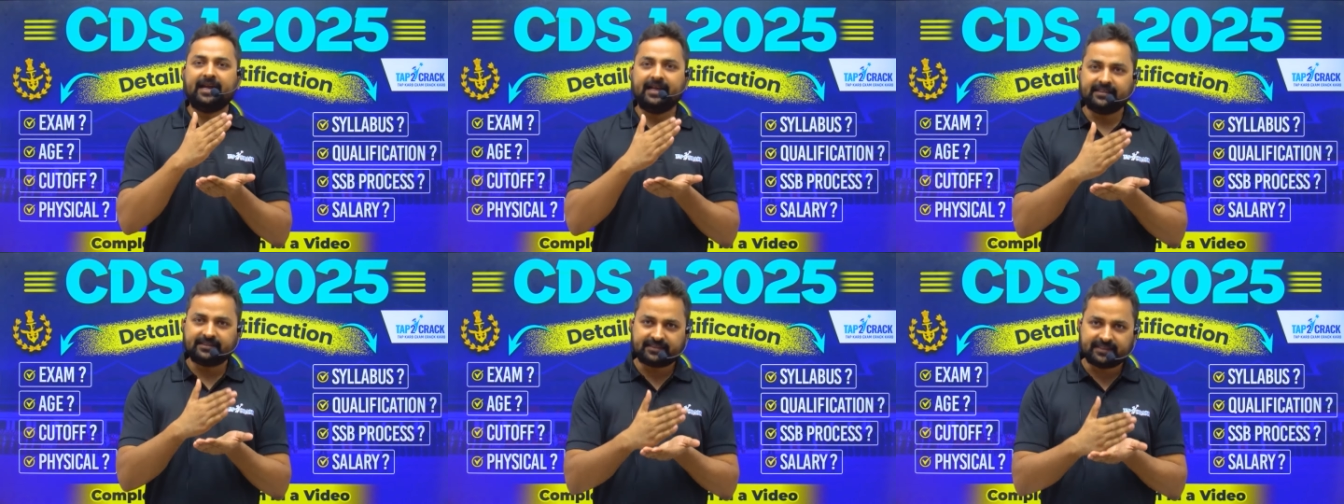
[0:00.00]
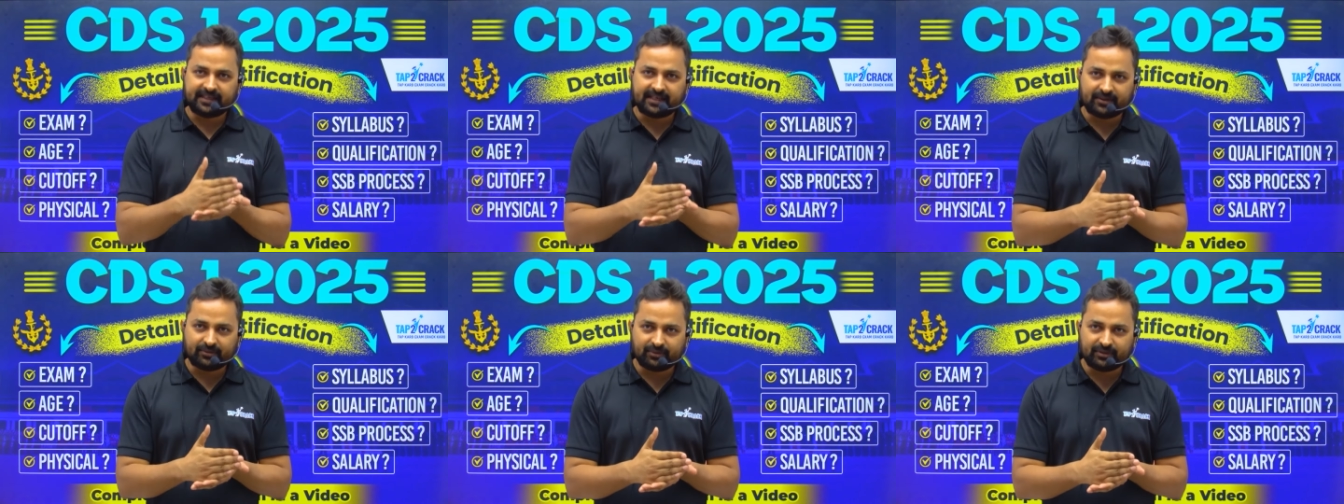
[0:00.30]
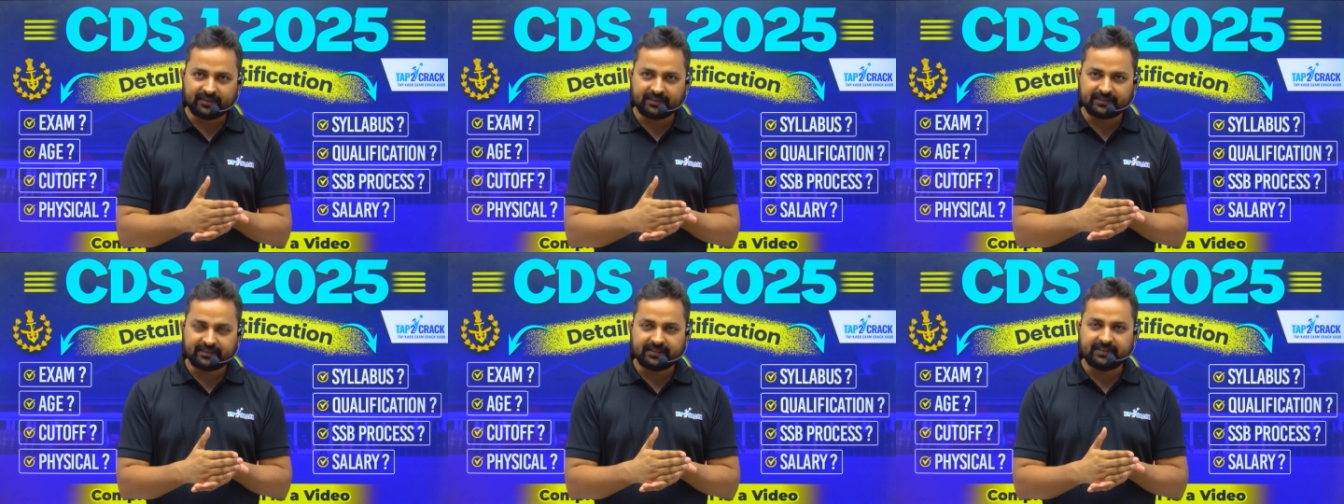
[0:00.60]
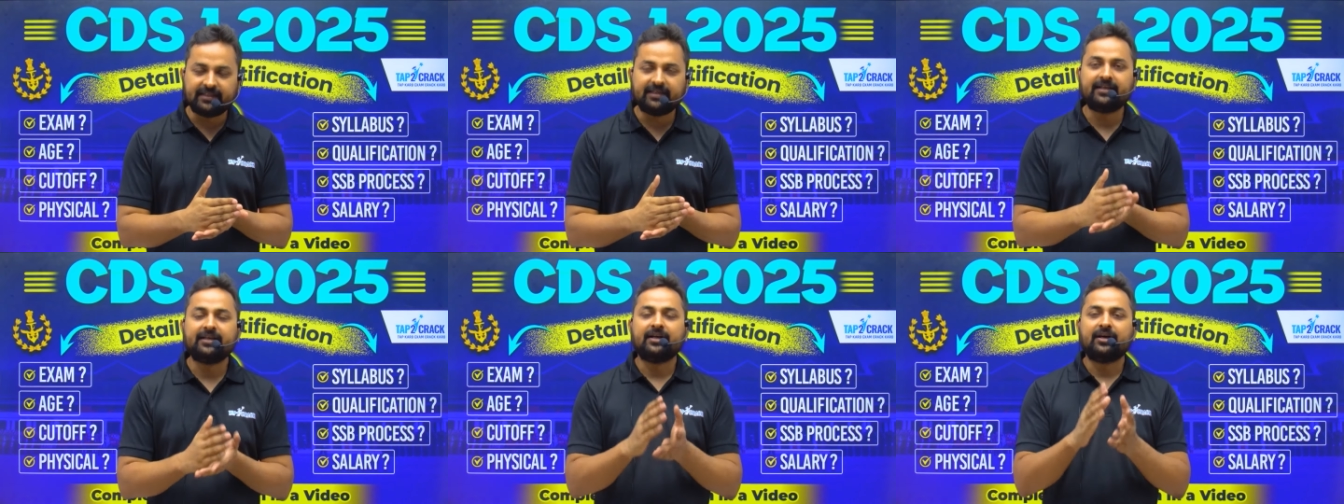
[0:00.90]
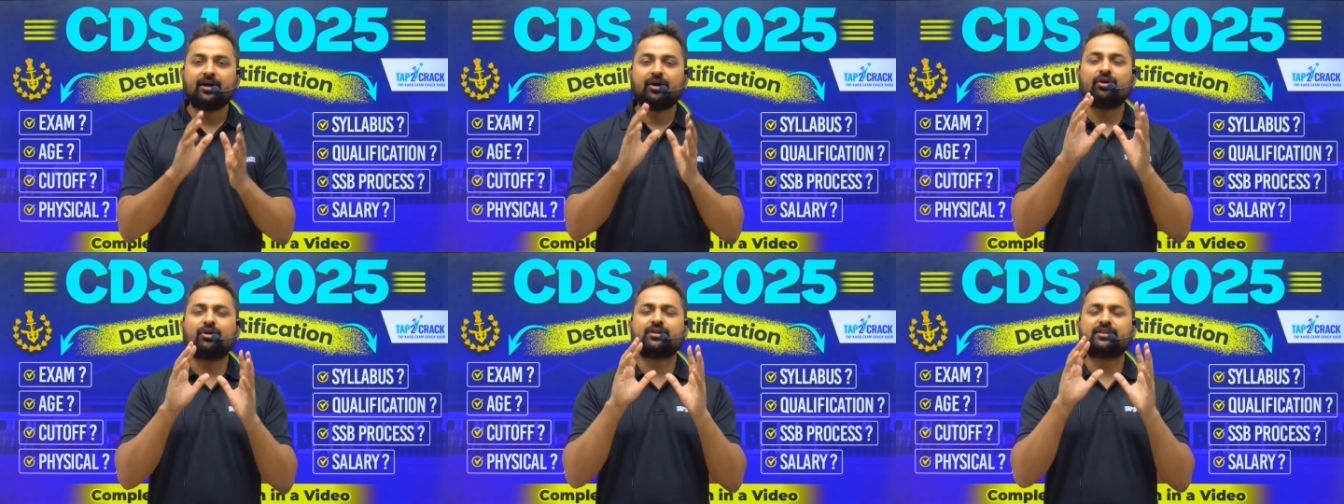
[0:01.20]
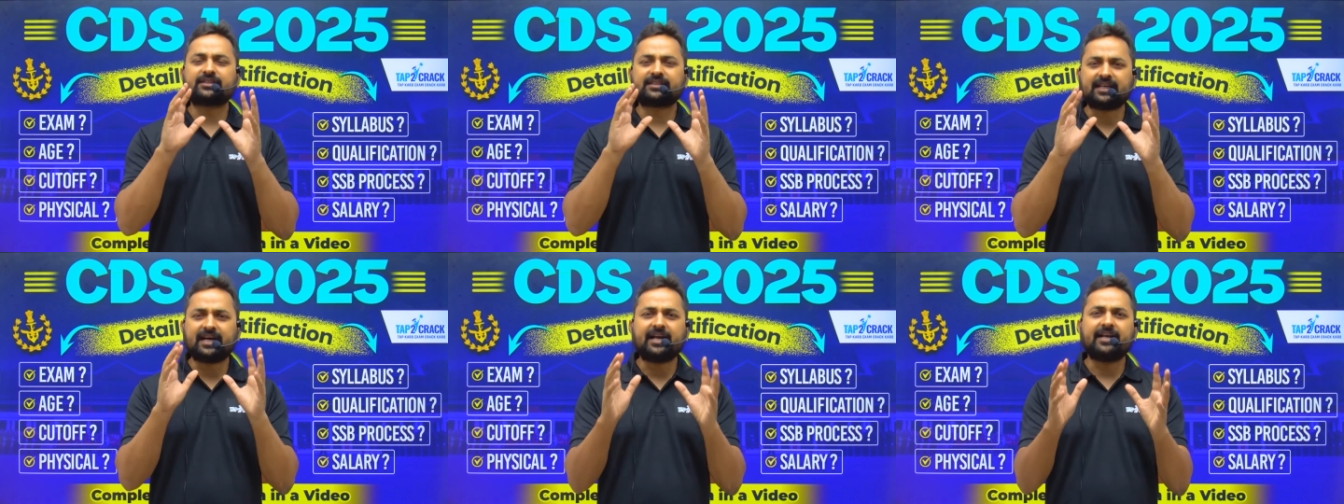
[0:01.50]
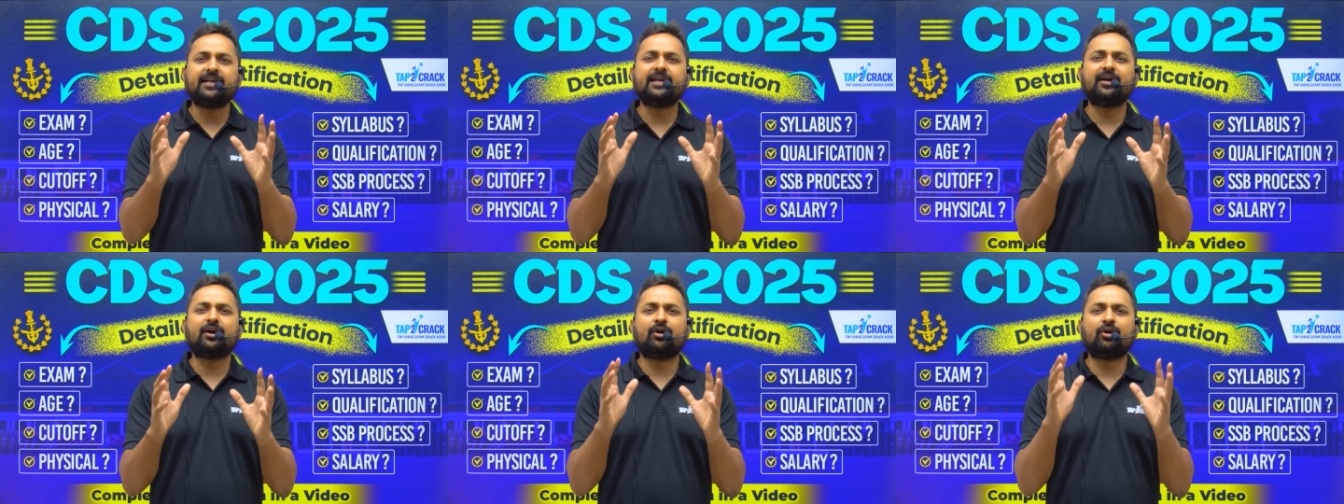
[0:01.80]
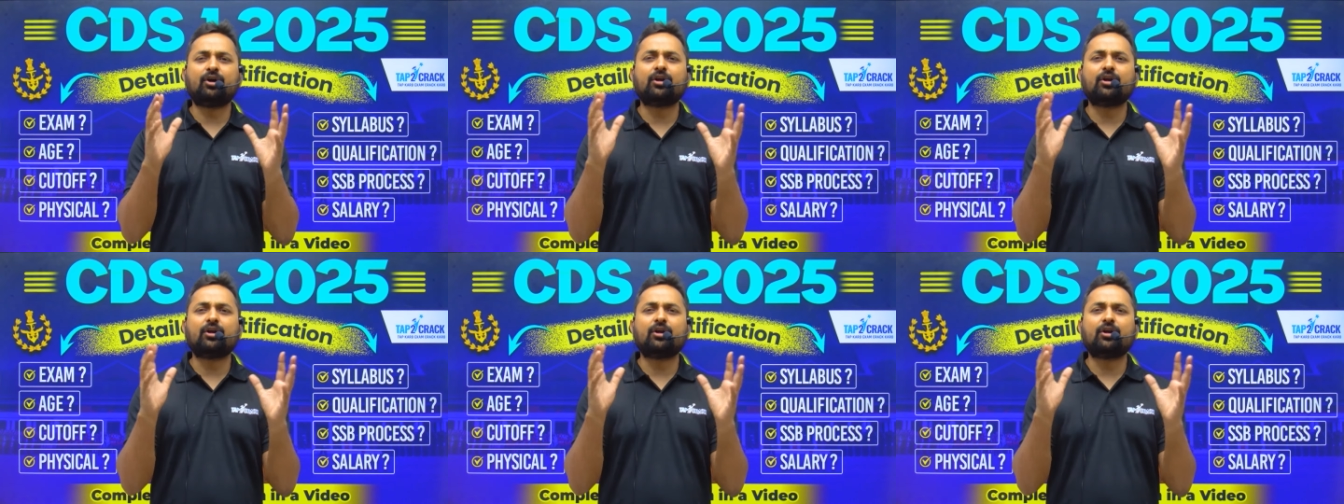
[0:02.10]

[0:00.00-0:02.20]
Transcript: एज क्या होनी चाहिए और सारी